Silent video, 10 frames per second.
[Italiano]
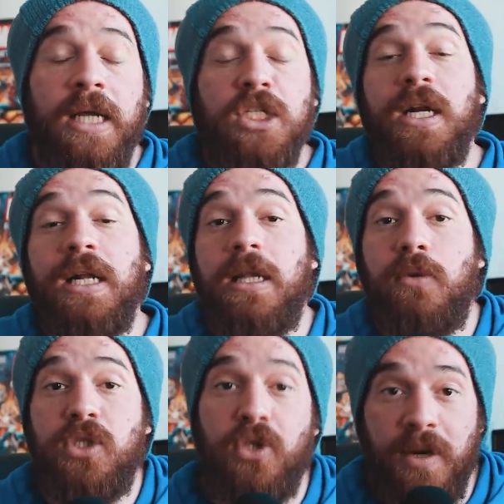c'è un'altra
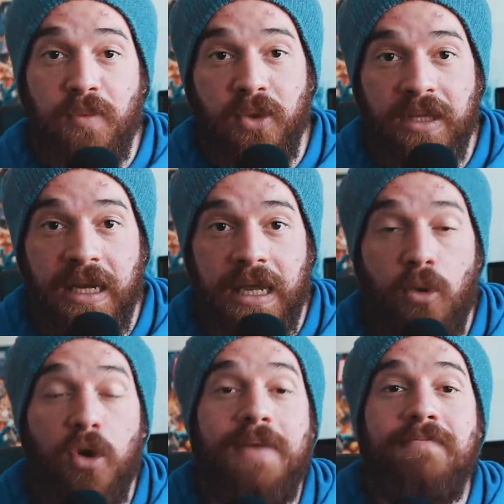questione a monte, che
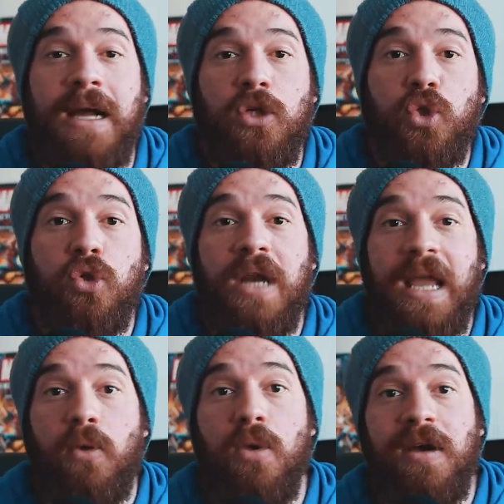quello che mangio non
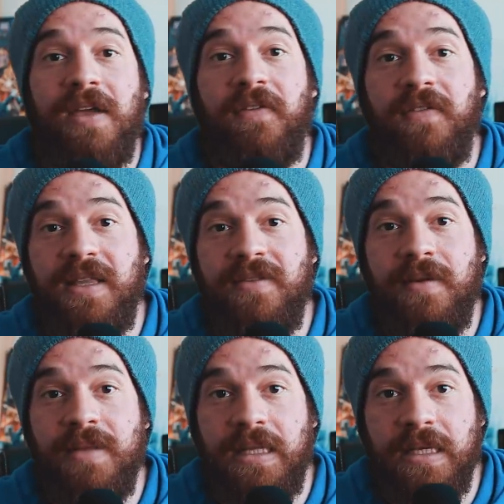è quello che
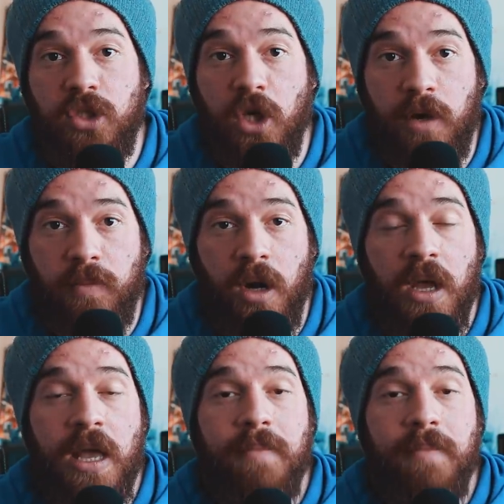effettivamente assorbo,